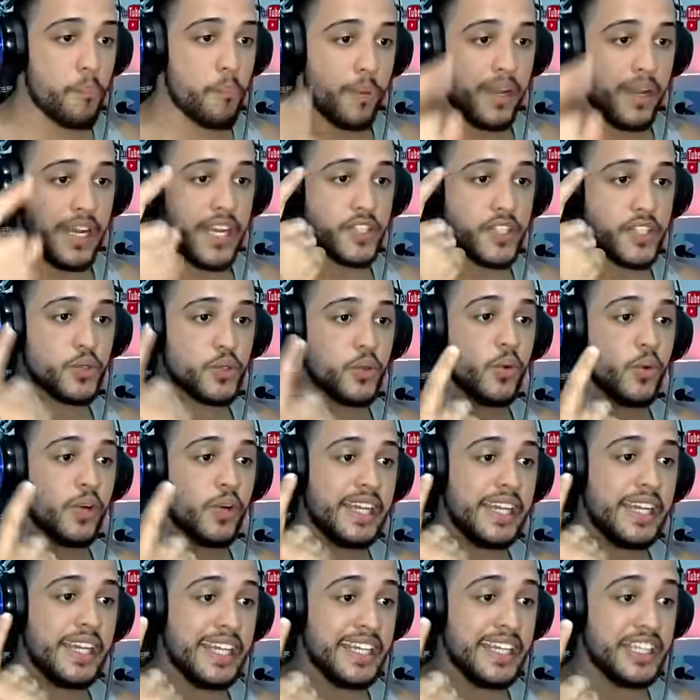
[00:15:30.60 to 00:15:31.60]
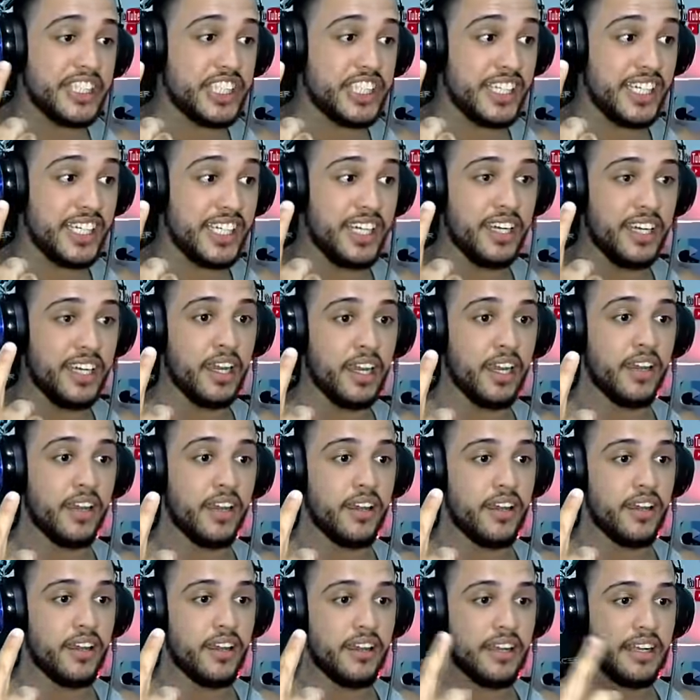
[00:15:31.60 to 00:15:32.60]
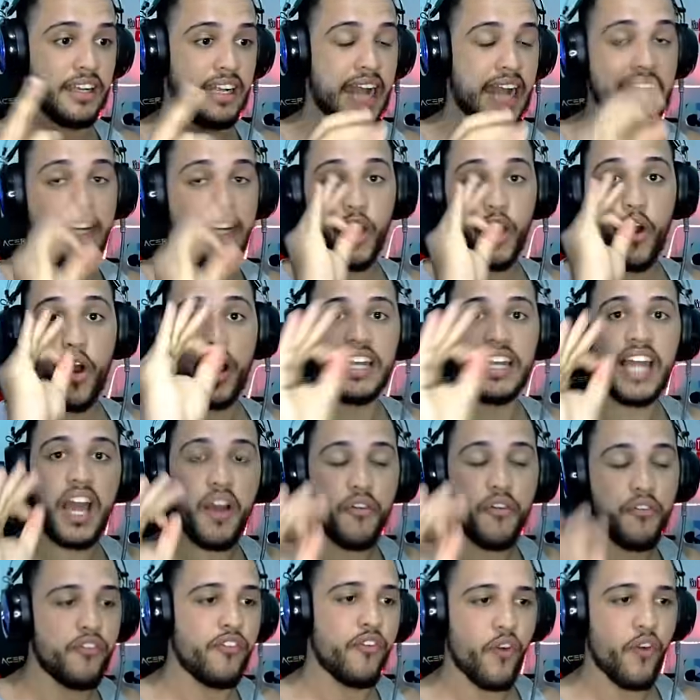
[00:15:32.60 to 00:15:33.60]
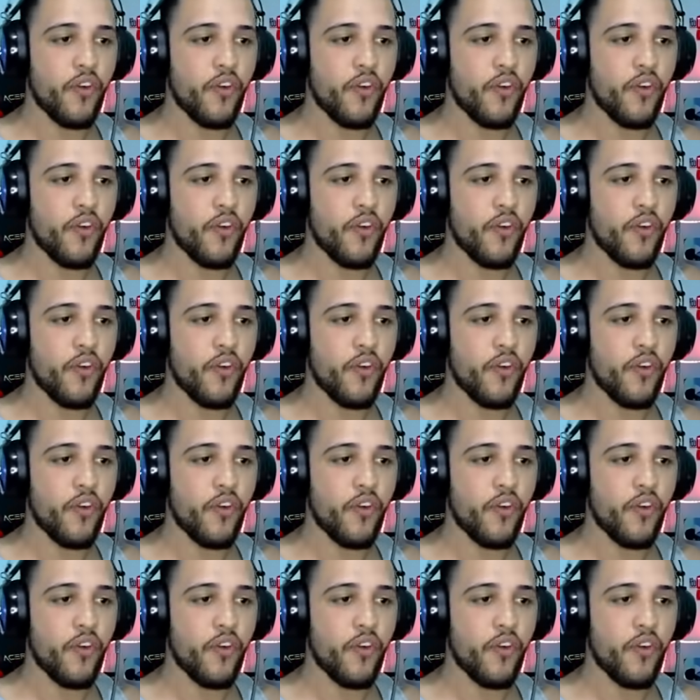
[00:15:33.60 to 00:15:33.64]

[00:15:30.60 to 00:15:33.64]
com apenas um hit. Cara, olha a